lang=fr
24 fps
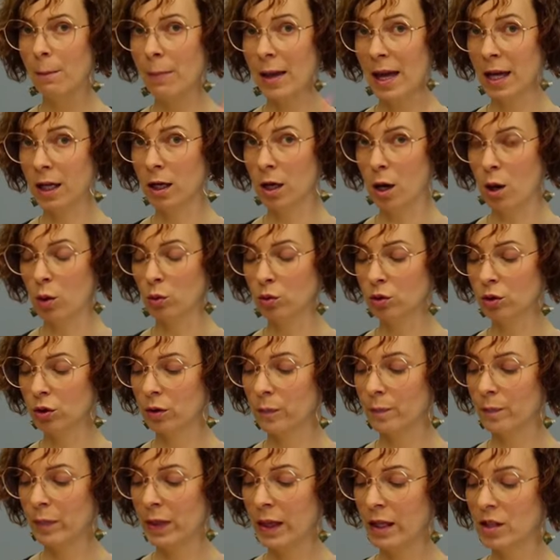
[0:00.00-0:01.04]
Par
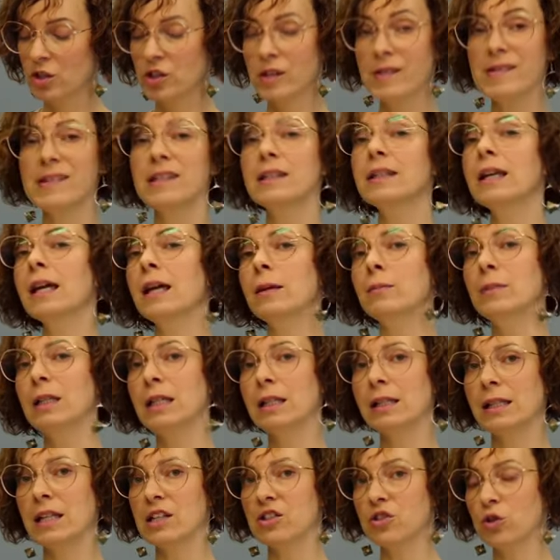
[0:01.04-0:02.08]
contre, je sais très
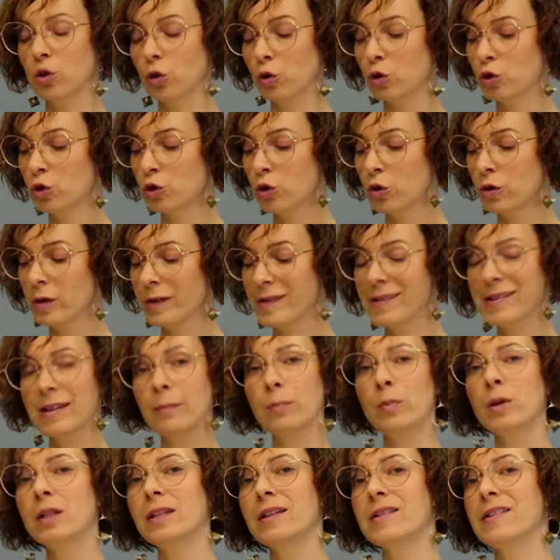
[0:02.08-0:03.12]
bien que la structure, ce
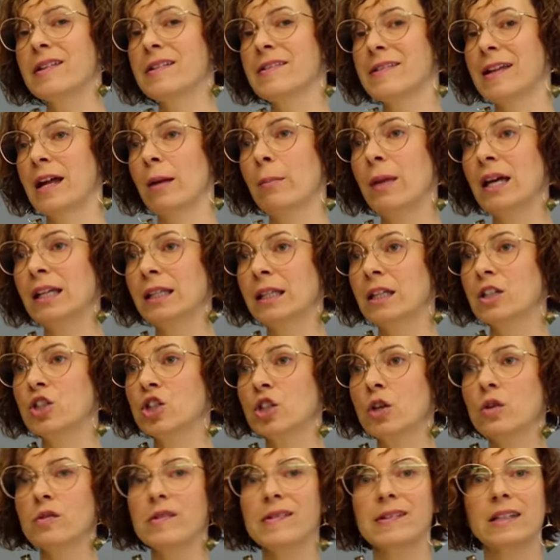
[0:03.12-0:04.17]
n'est pas nécessairement quelque
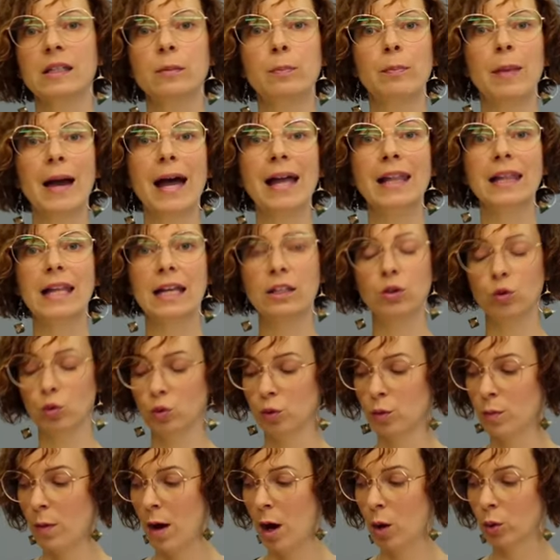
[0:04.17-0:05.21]
chose qui parle à
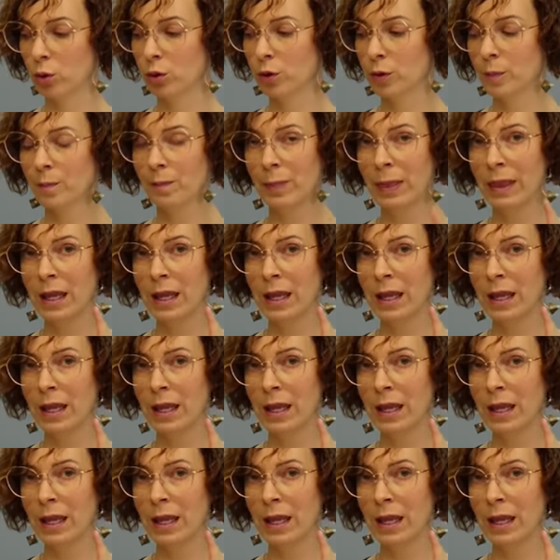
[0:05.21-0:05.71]
tout le monde.